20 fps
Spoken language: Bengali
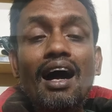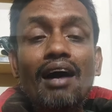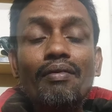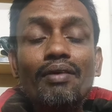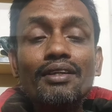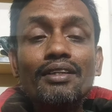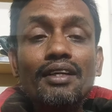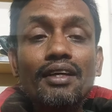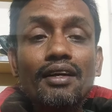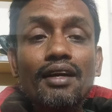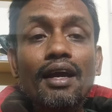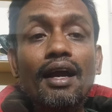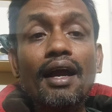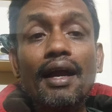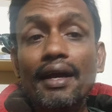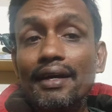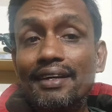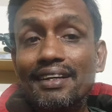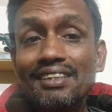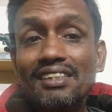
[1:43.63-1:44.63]
আমাদের
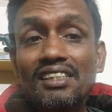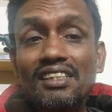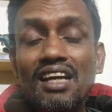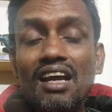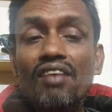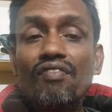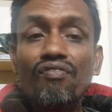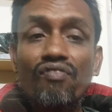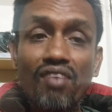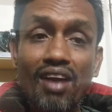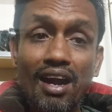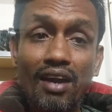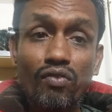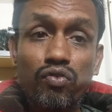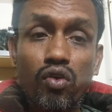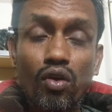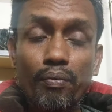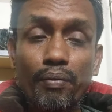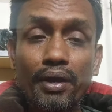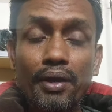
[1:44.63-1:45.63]
ডিজিটাল
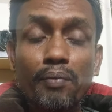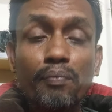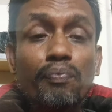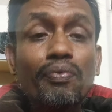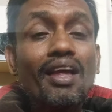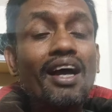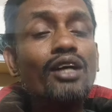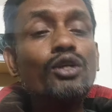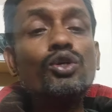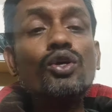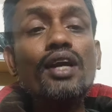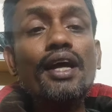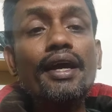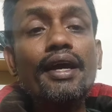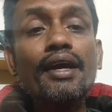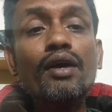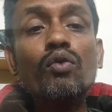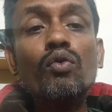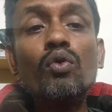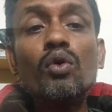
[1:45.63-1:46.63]
প্ল্যাটফর্মে আসলে
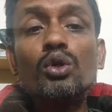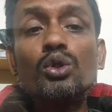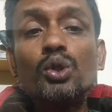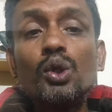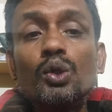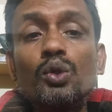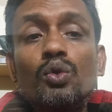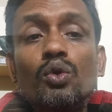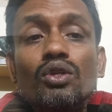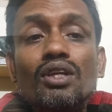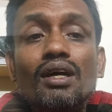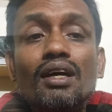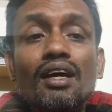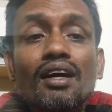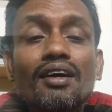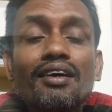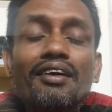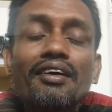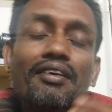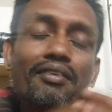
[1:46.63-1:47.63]
এগুলো সত্যতা
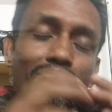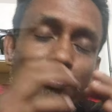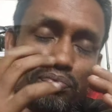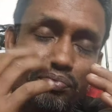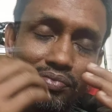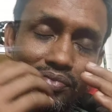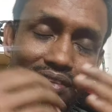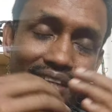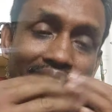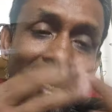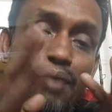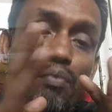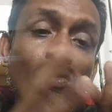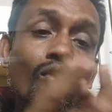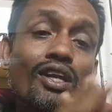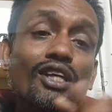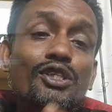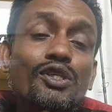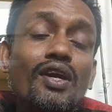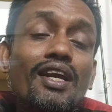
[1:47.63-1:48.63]
নাই
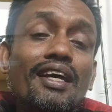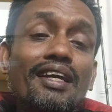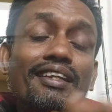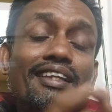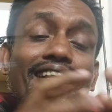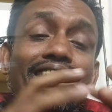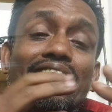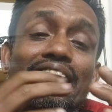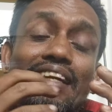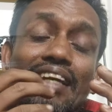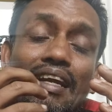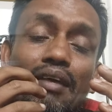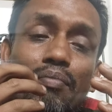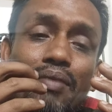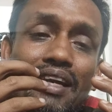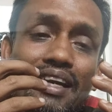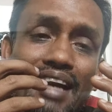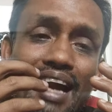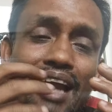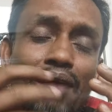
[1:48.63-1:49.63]
বললে চলে এতে
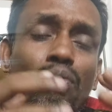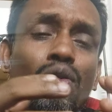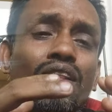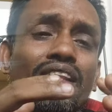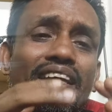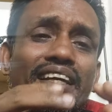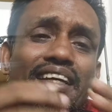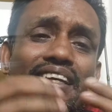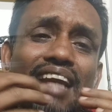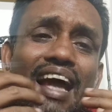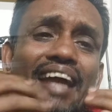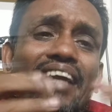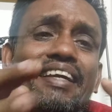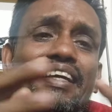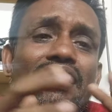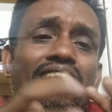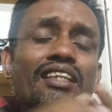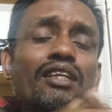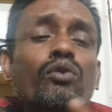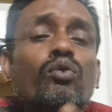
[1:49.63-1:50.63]
মানে নাই বলতে কি নাই
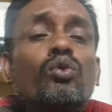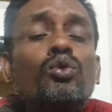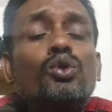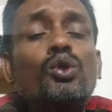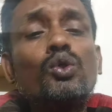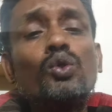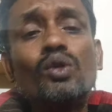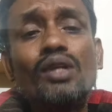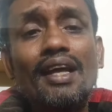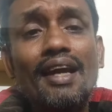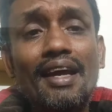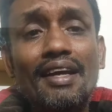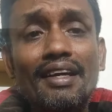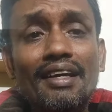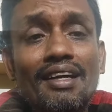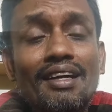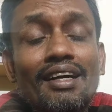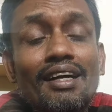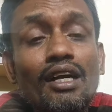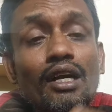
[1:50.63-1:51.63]
এতে কোনো সত্যতা নাই
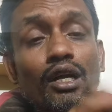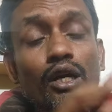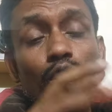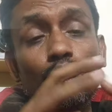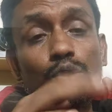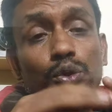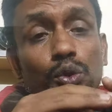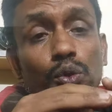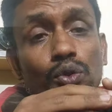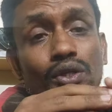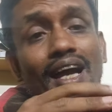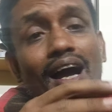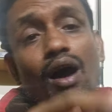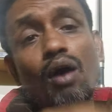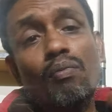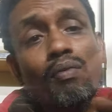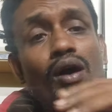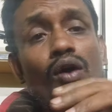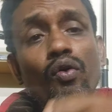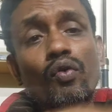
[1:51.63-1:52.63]
যদি
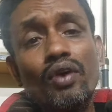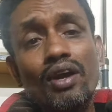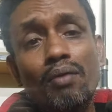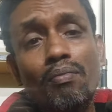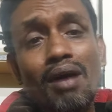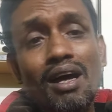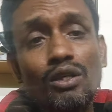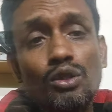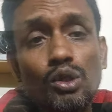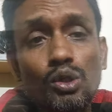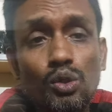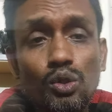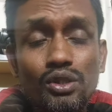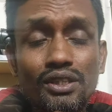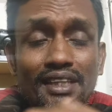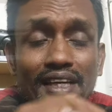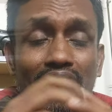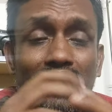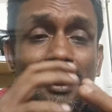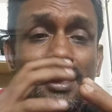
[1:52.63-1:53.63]
হামাও করে মাস হতো
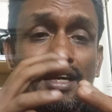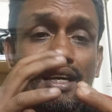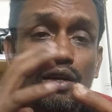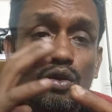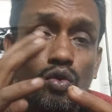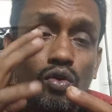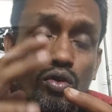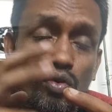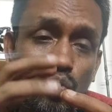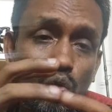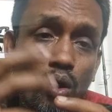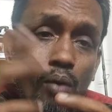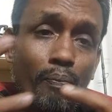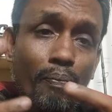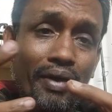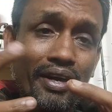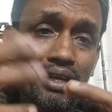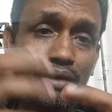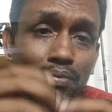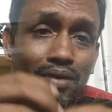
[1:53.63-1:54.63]
যেই
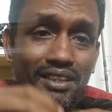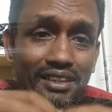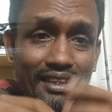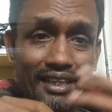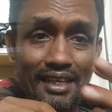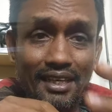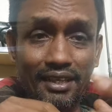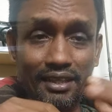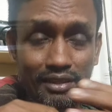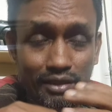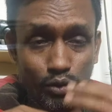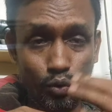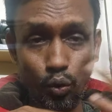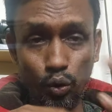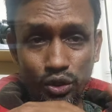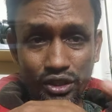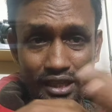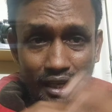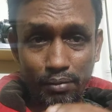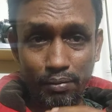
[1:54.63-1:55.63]
কোম্পানি বা যেই
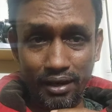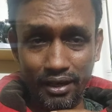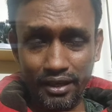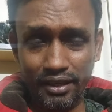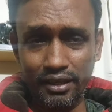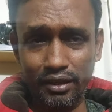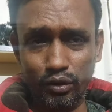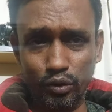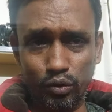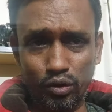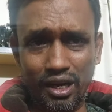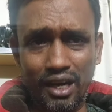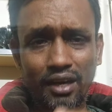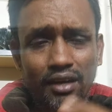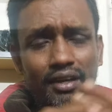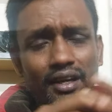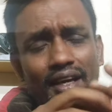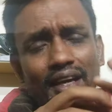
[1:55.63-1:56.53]
করছে মার্কেটিংগুলো